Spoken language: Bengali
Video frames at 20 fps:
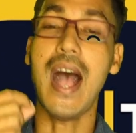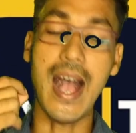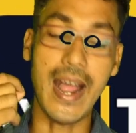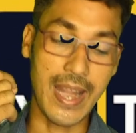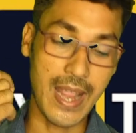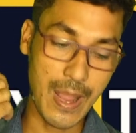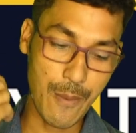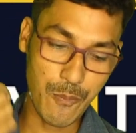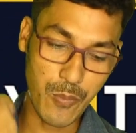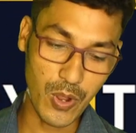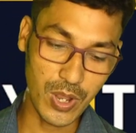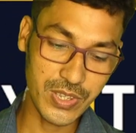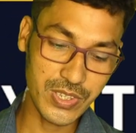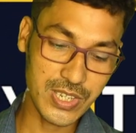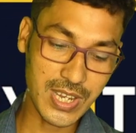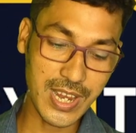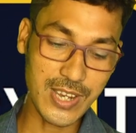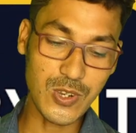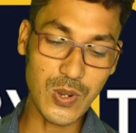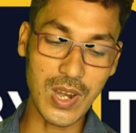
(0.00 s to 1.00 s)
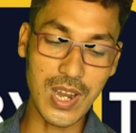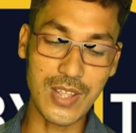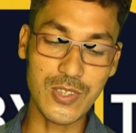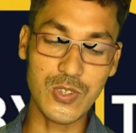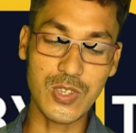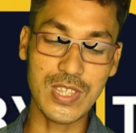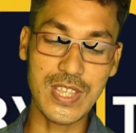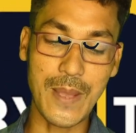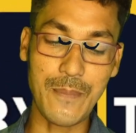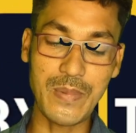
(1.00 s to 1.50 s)
আর পঞ্চাশ ডলার
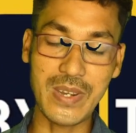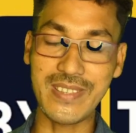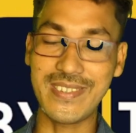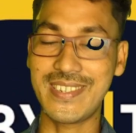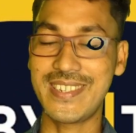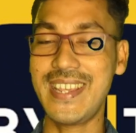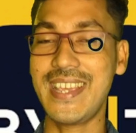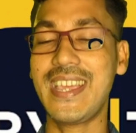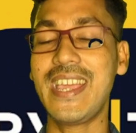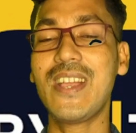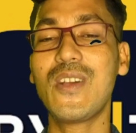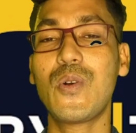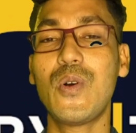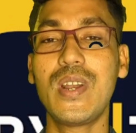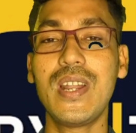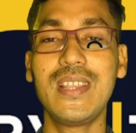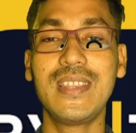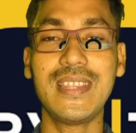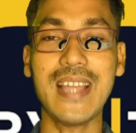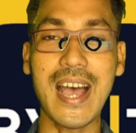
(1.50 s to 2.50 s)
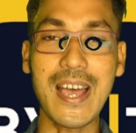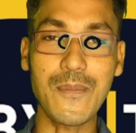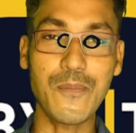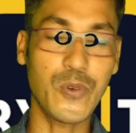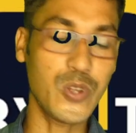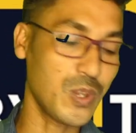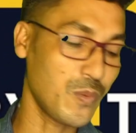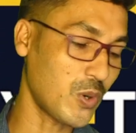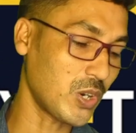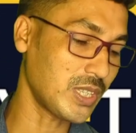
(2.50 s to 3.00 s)
যদি আপনি স্টেকিং করেন তার
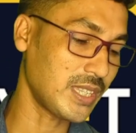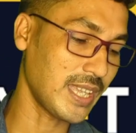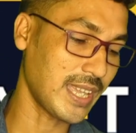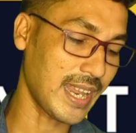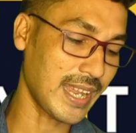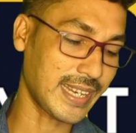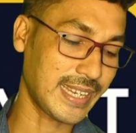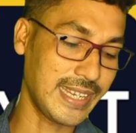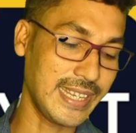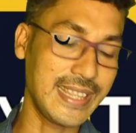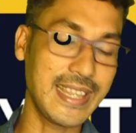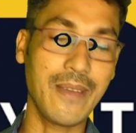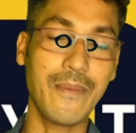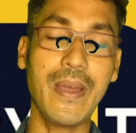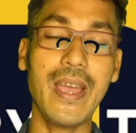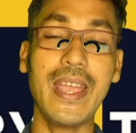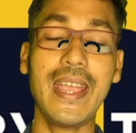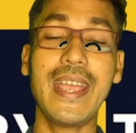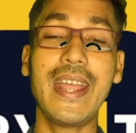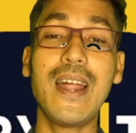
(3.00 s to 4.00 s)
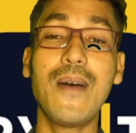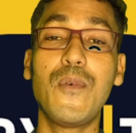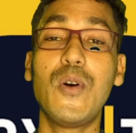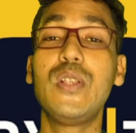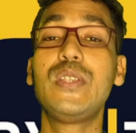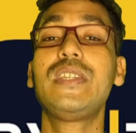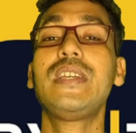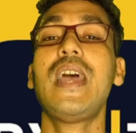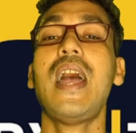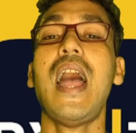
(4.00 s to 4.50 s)
পরিবর্তে এরা কি দেবে এরা
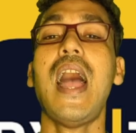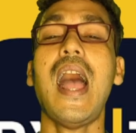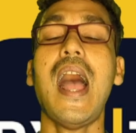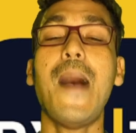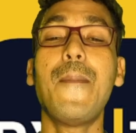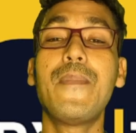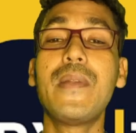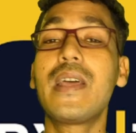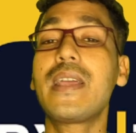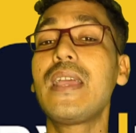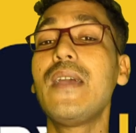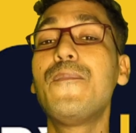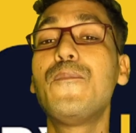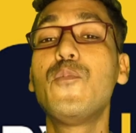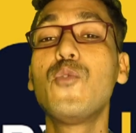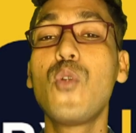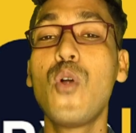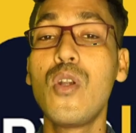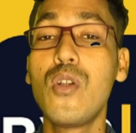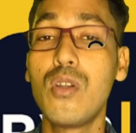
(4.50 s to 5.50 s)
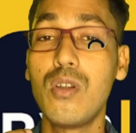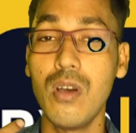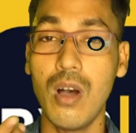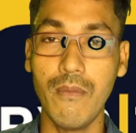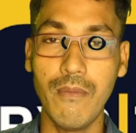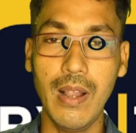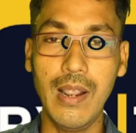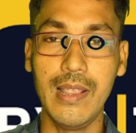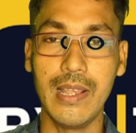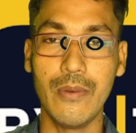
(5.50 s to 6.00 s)
বলছে আপনাকে পুরো
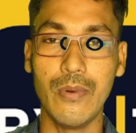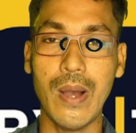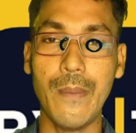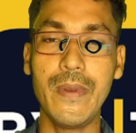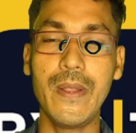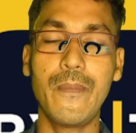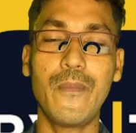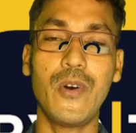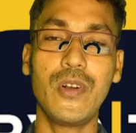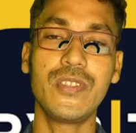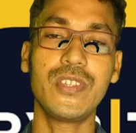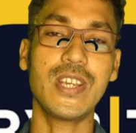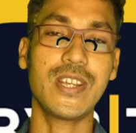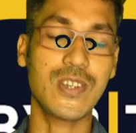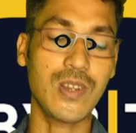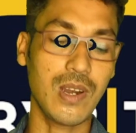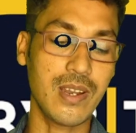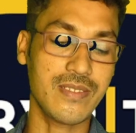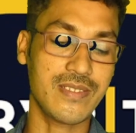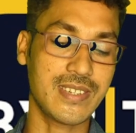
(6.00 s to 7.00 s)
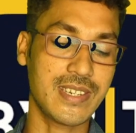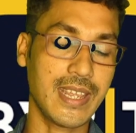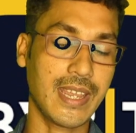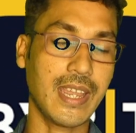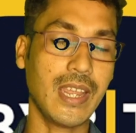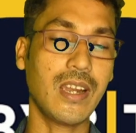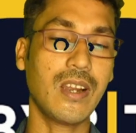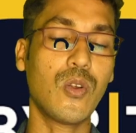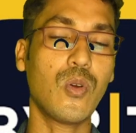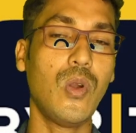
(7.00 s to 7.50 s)
ডবল দেবো আপনি পঞ্চাশ ডলার
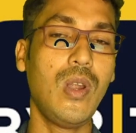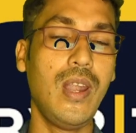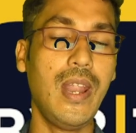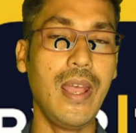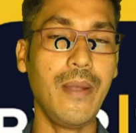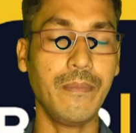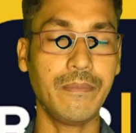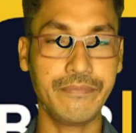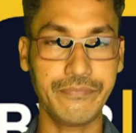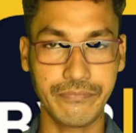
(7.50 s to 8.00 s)
স্টেকিং করলে